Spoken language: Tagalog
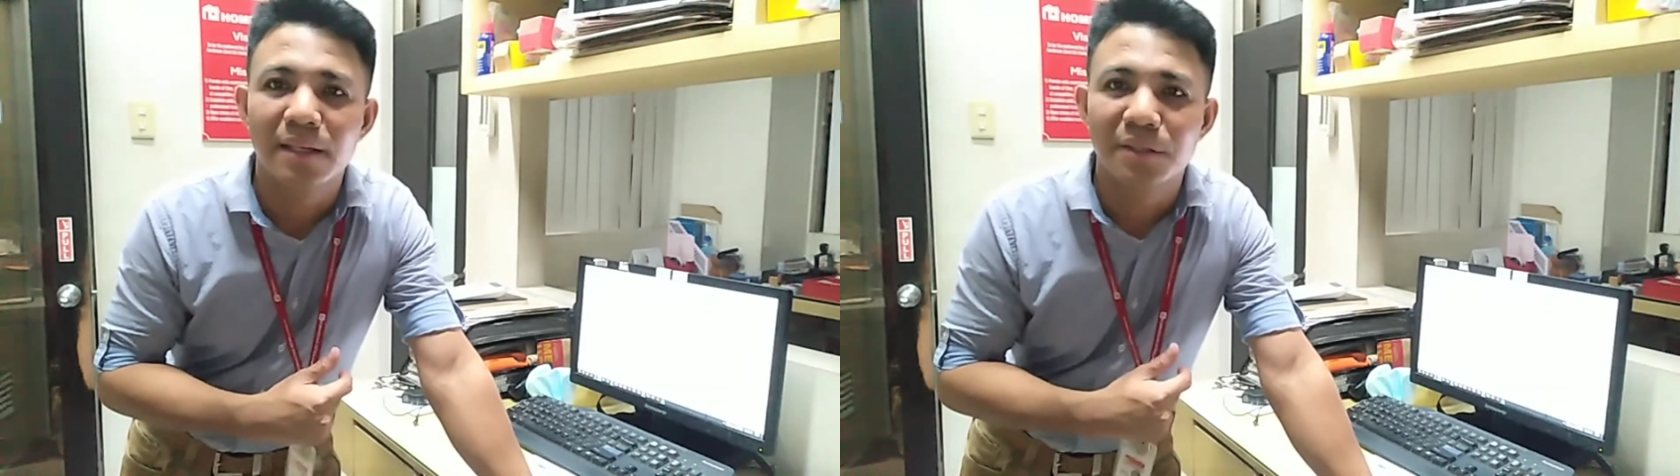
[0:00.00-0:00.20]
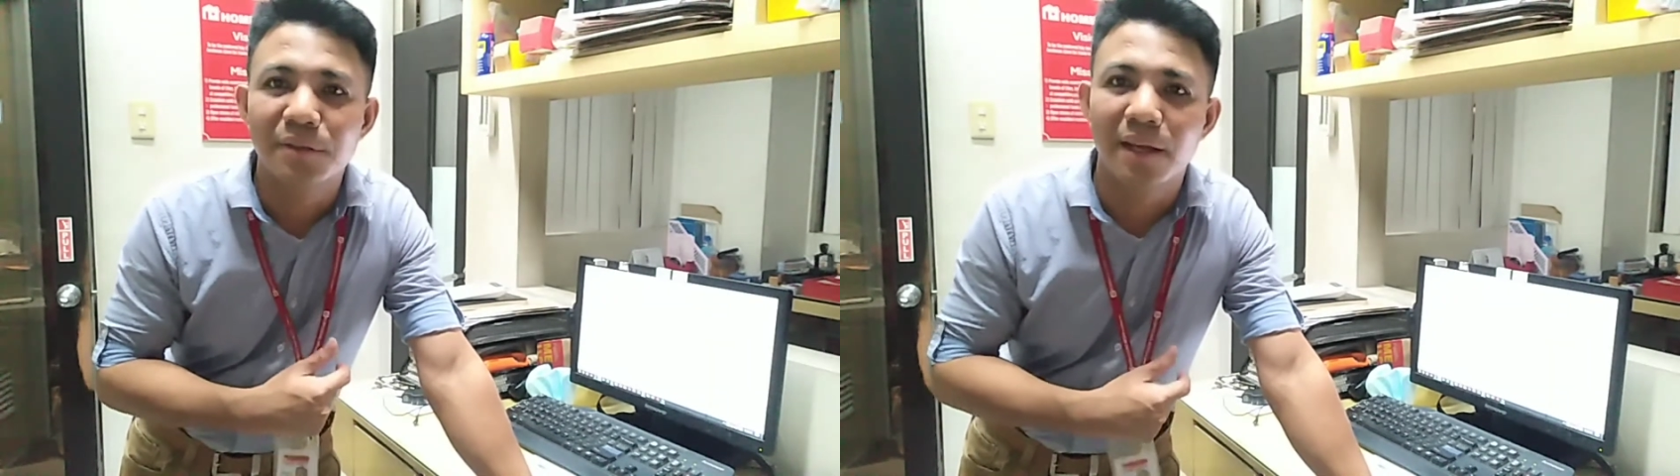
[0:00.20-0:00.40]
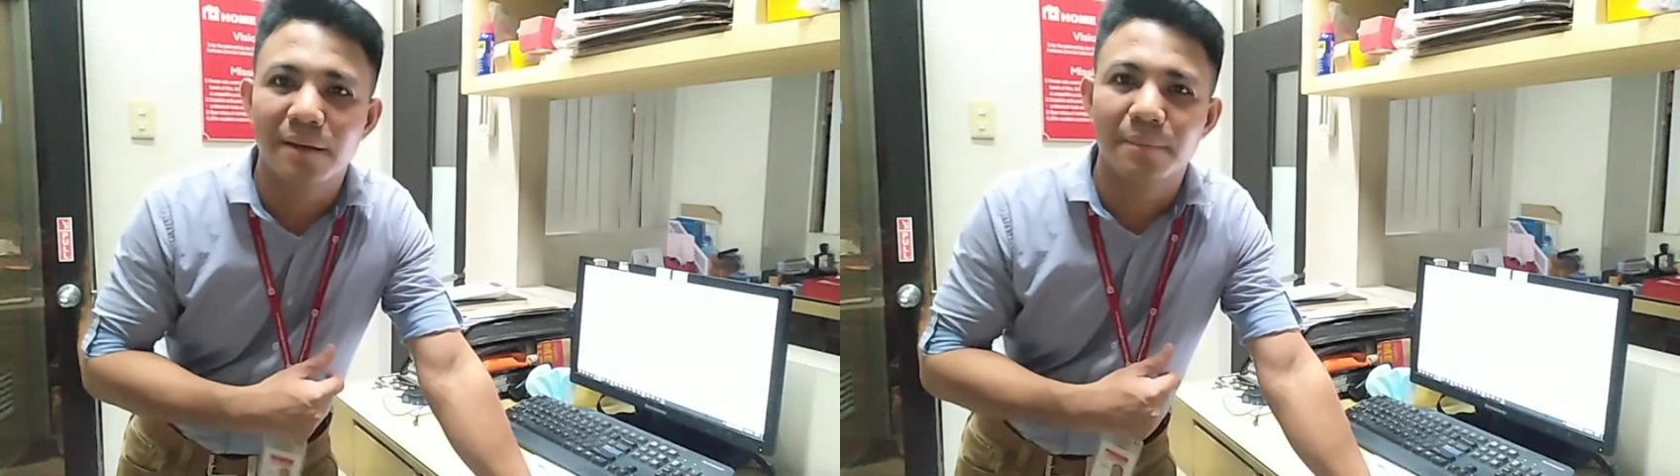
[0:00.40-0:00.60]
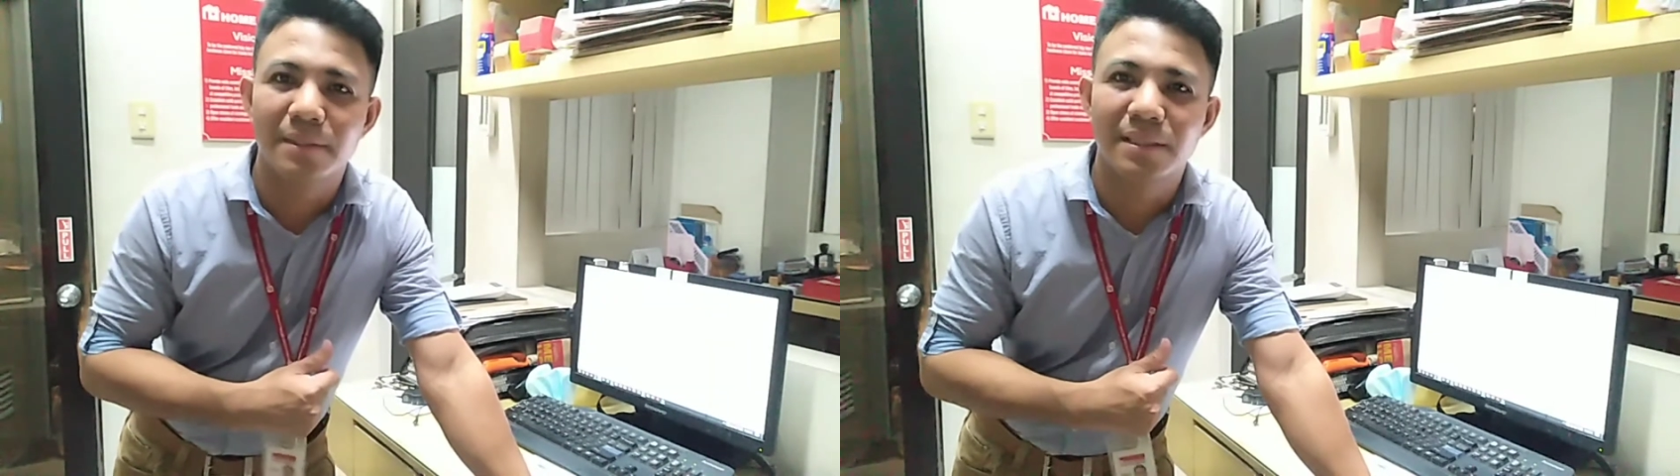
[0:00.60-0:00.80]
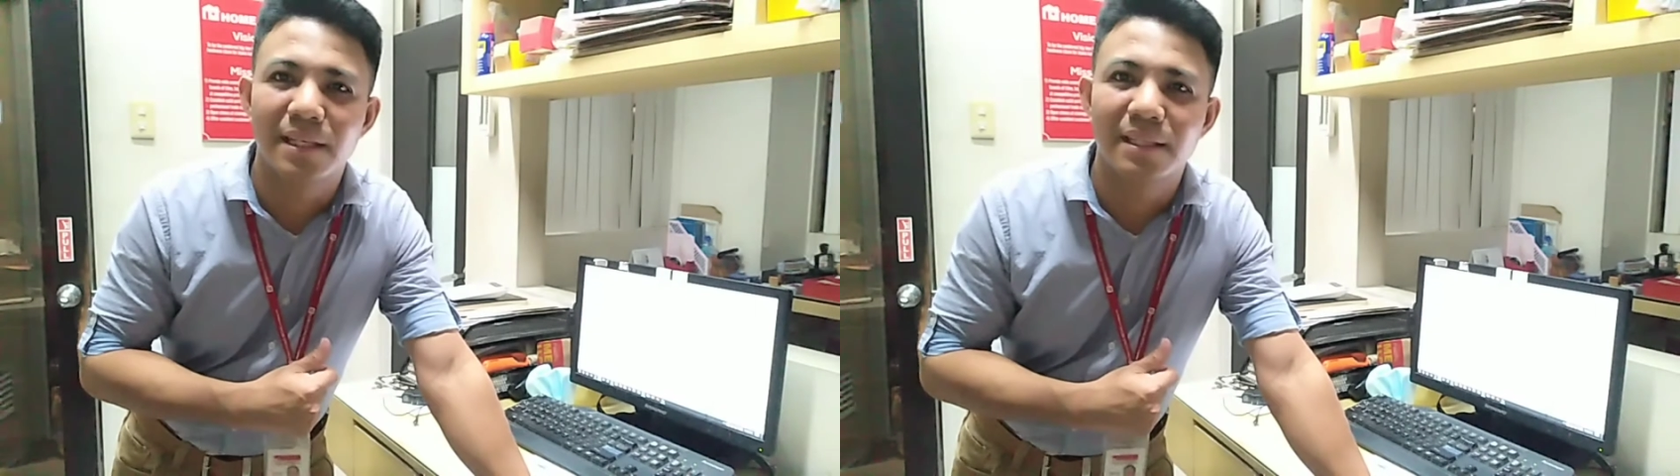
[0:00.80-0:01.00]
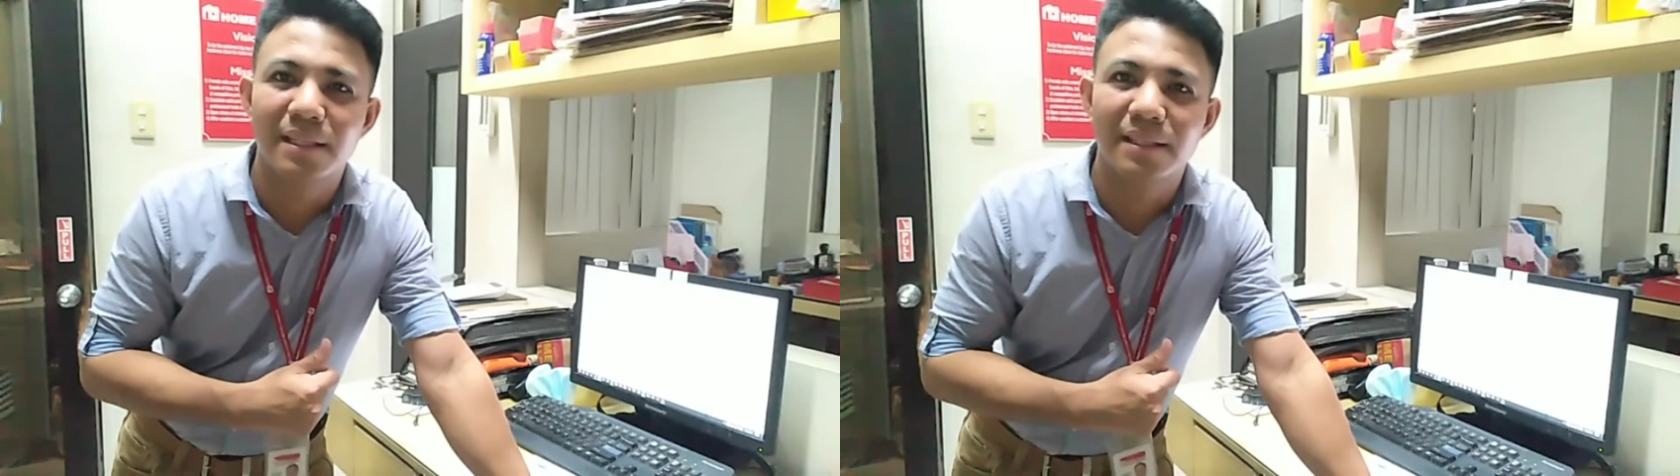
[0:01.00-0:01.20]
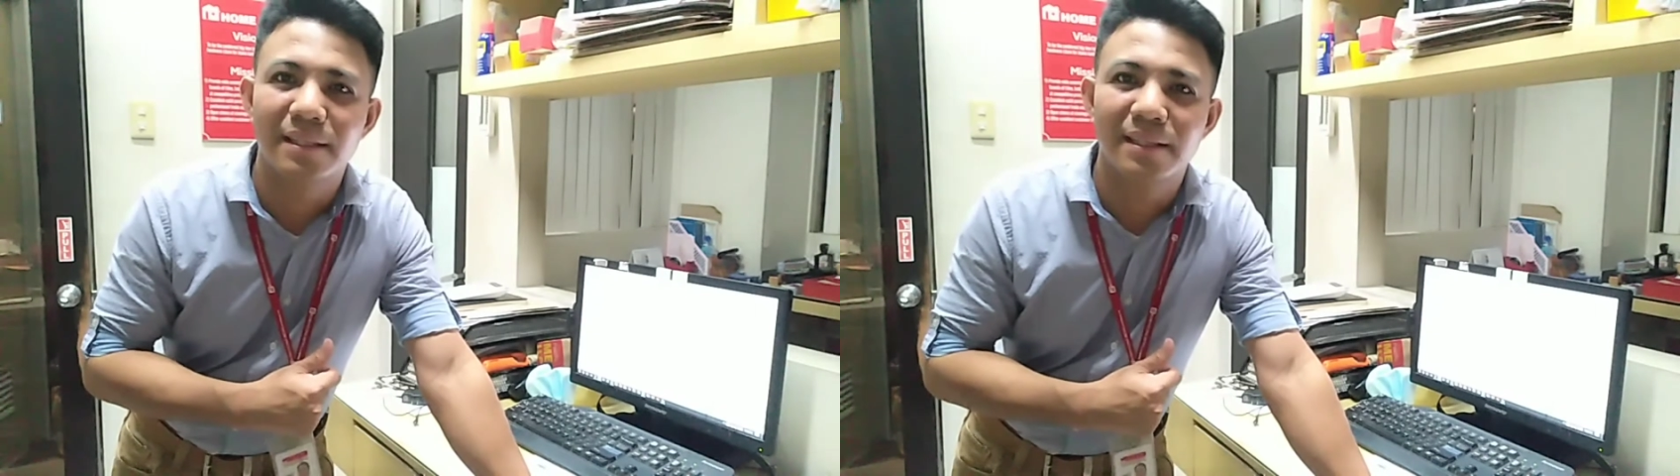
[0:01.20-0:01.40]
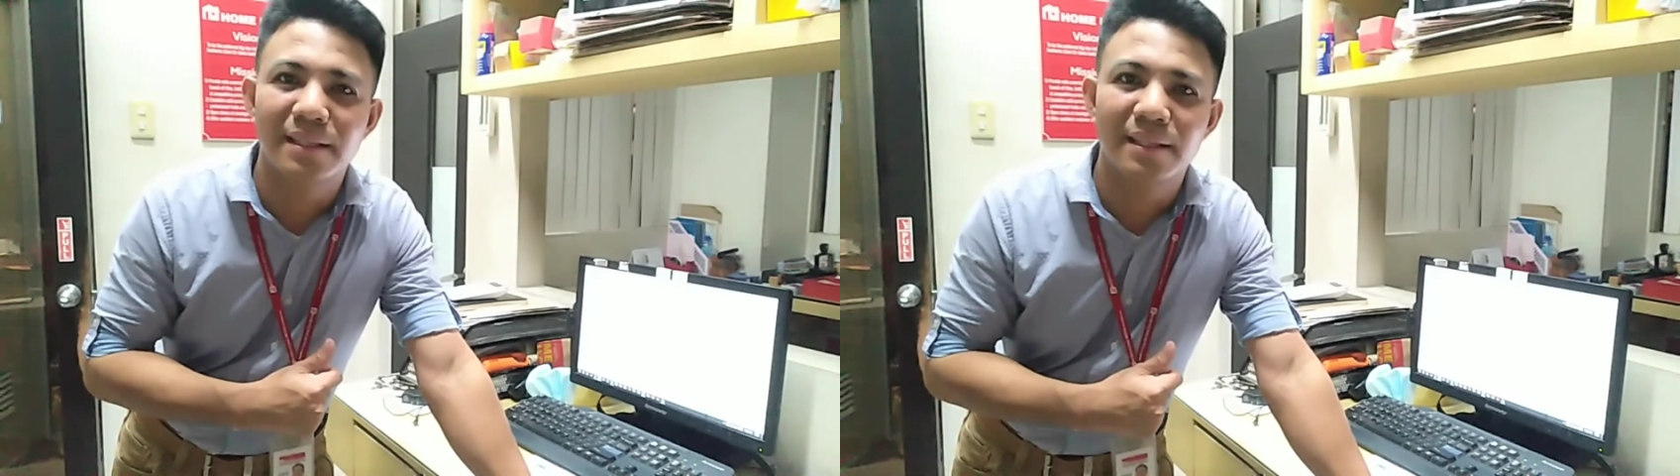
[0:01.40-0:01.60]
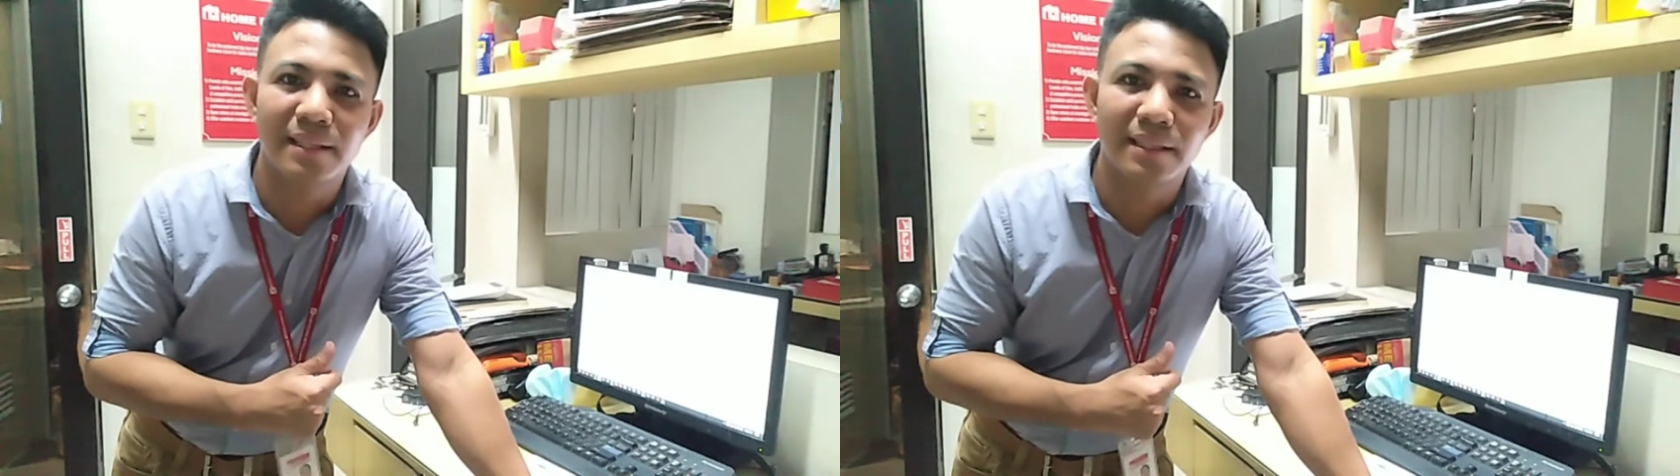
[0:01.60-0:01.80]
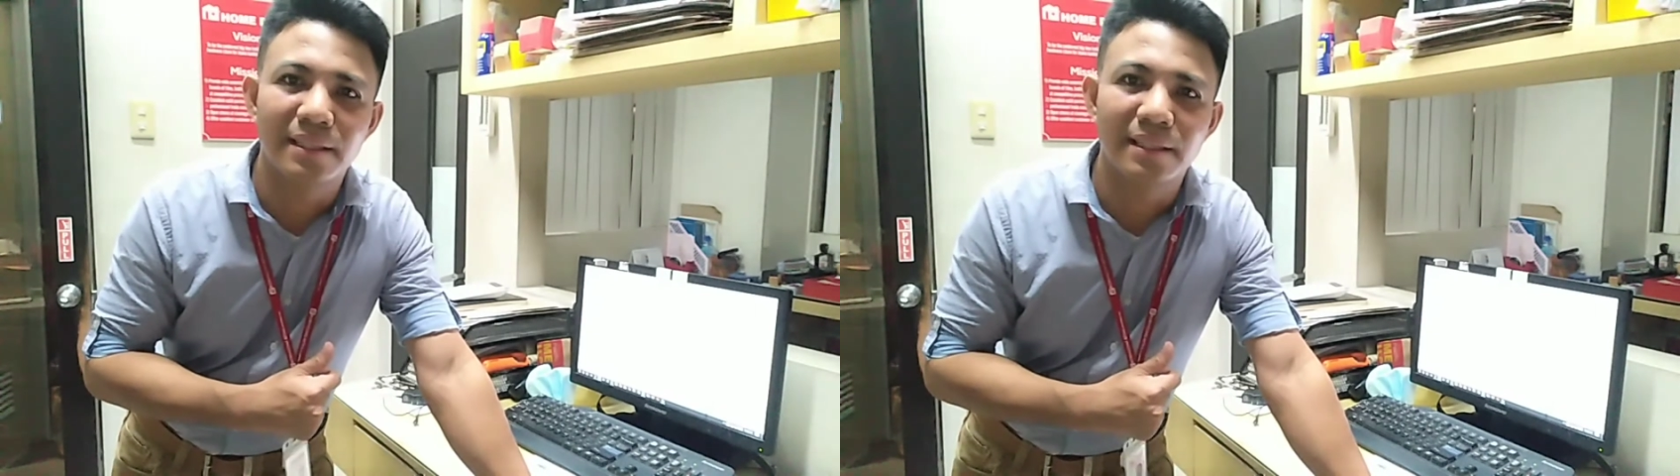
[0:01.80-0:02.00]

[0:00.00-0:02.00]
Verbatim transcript: yun nga, minsan hindi